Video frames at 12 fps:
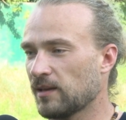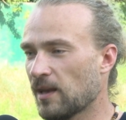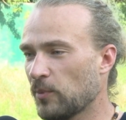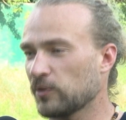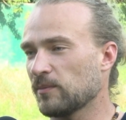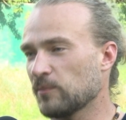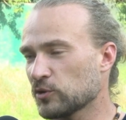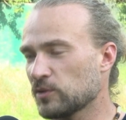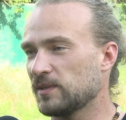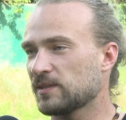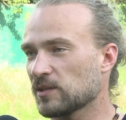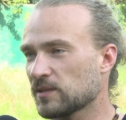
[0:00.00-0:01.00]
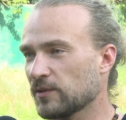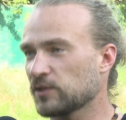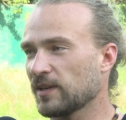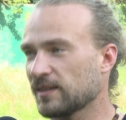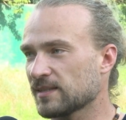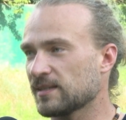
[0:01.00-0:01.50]
a potem może Mistrzostwa
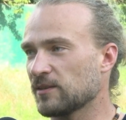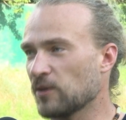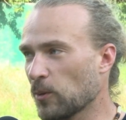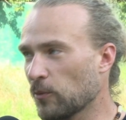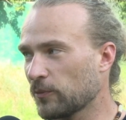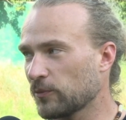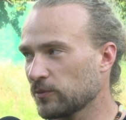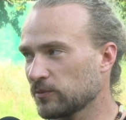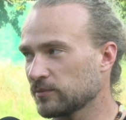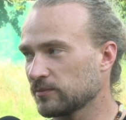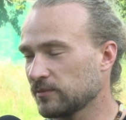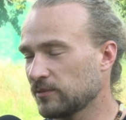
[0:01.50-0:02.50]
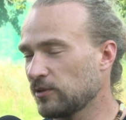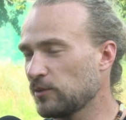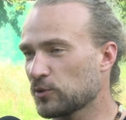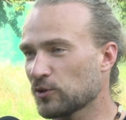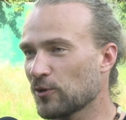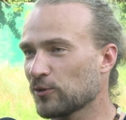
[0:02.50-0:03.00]
Świata Seniorów, no i
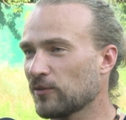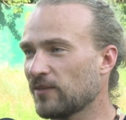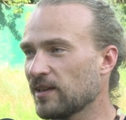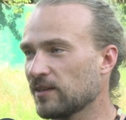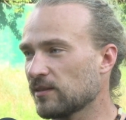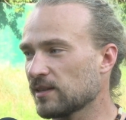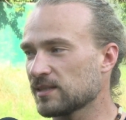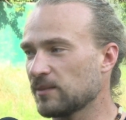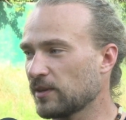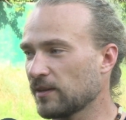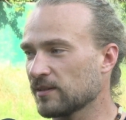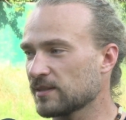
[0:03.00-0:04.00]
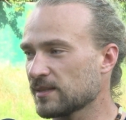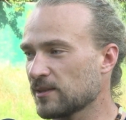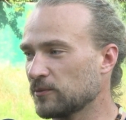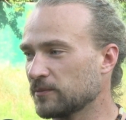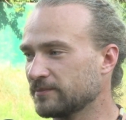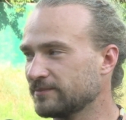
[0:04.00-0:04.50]
przygotowania do następnego
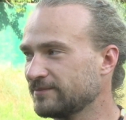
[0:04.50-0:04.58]
sezonu.